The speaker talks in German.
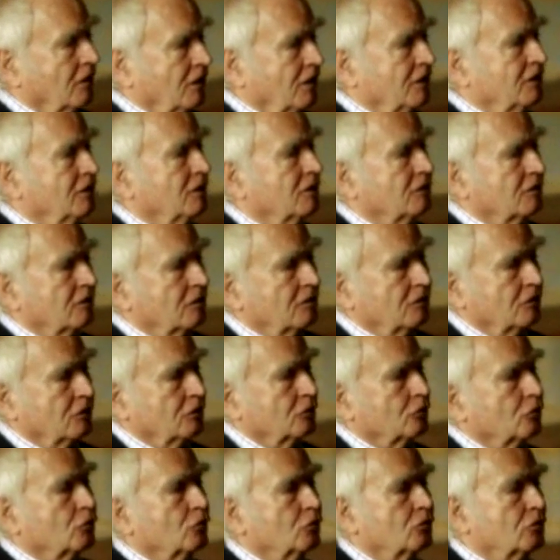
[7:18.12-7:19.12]
eine
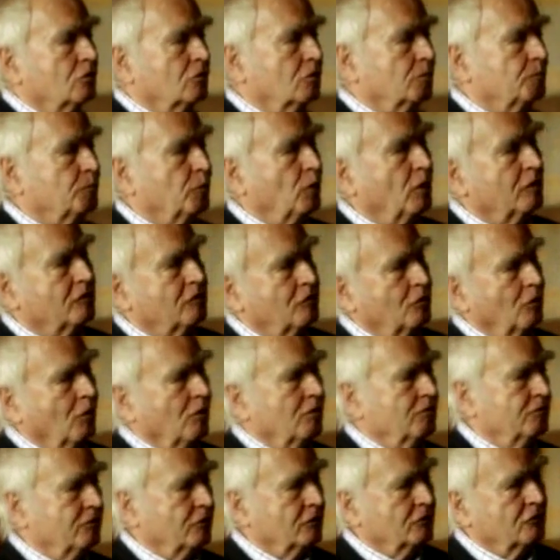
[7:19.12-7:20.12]
äh,
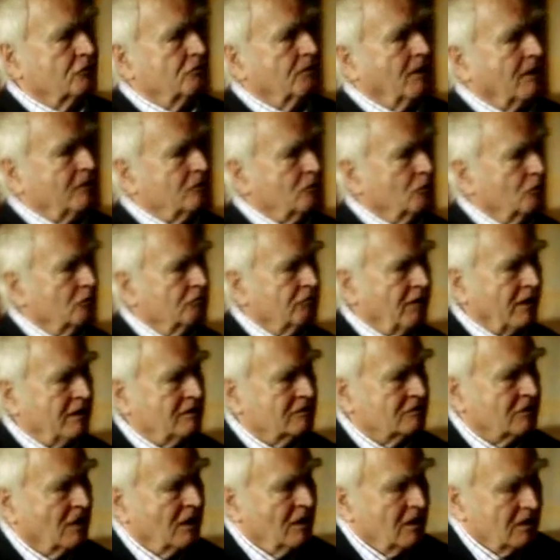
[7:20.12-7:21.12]
Kopulation von Schwarz und
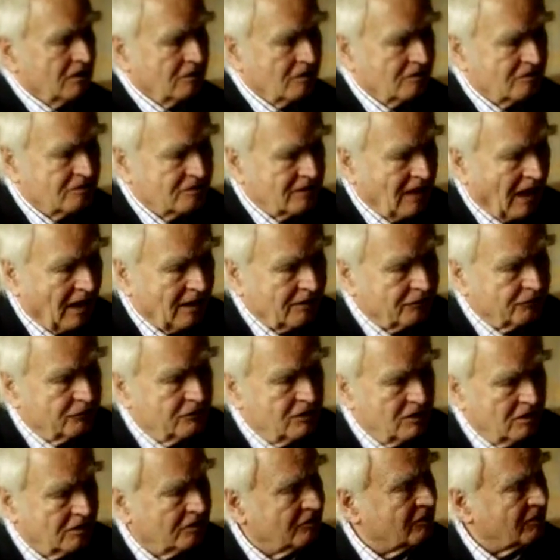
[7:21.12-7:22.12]
Weiß. Das darf
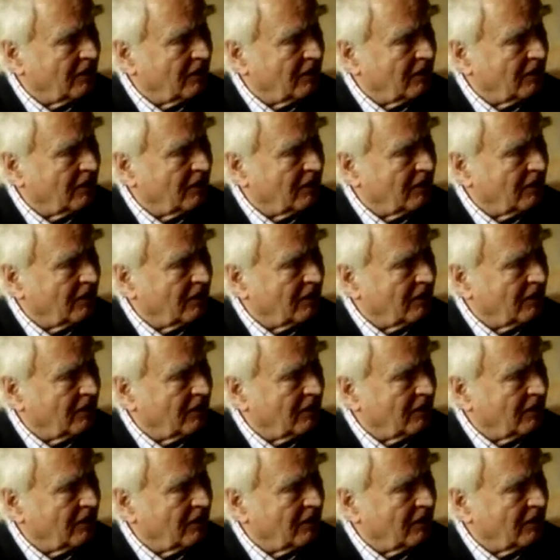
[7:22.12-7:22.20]
nicht